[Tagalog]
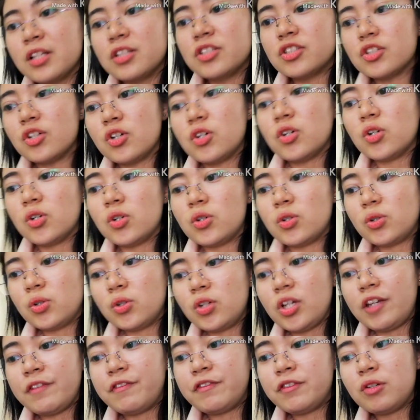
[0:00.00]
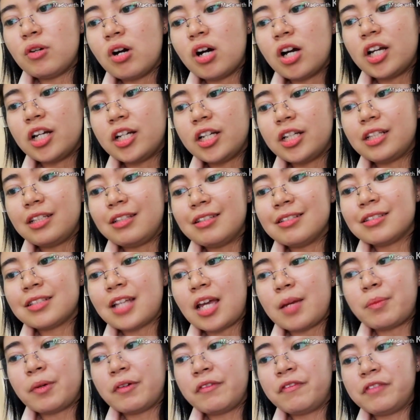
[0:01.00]
So, if you are
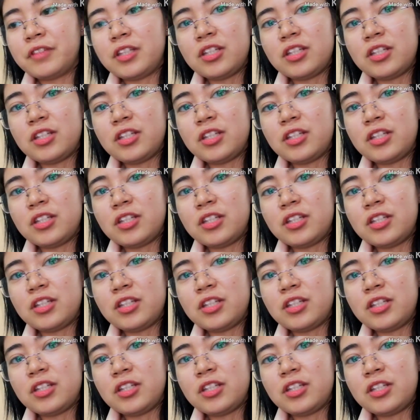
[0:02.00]
this type of